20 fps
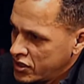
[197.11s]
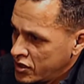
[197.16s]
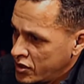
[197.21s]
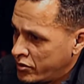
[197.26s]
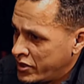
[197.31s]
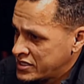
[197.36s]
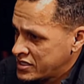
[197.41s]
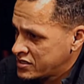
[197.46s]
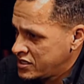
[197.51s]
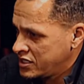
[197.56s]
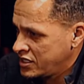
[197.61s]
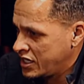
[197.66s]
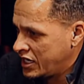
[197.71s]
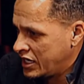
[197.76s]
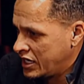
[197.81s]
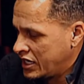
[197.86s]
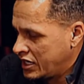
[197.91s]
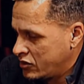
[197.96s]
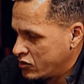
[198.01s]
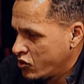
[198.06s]
Mas assim,
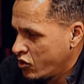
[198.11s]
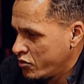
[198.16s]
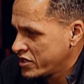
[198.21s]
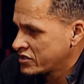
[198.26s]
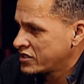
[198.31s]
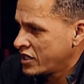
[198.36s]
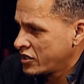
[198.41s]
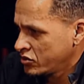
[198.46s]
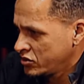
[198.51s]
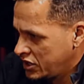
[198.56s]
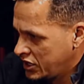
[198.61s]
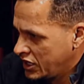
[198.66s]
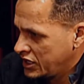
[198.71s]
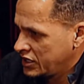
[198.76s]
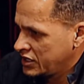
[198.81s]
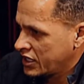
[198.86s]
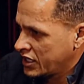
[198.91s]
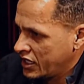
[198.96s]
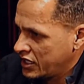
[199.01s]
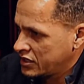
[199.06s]
a, o comentário
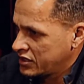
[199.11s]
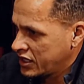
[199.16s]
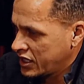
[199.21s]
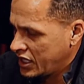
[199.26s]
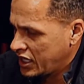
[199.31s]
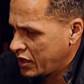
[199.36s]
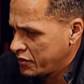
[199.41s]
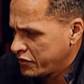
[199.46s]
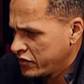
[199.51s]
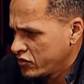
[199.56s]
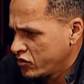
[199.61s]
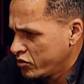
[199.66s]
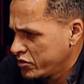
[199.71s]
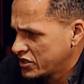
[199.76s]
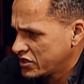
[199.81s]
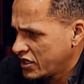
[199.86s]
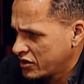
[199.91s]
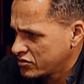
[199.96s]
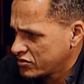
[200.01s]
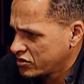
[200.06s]
dele daquela, naquela época foi um
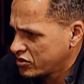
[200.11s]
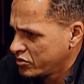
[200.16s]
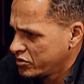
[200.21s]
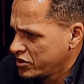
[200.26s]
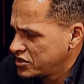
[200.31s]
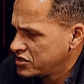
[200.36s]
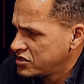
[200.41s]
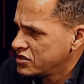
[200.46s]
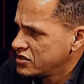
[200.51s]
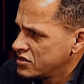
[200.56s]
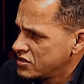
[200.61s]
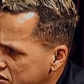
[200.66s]
comentário totalmente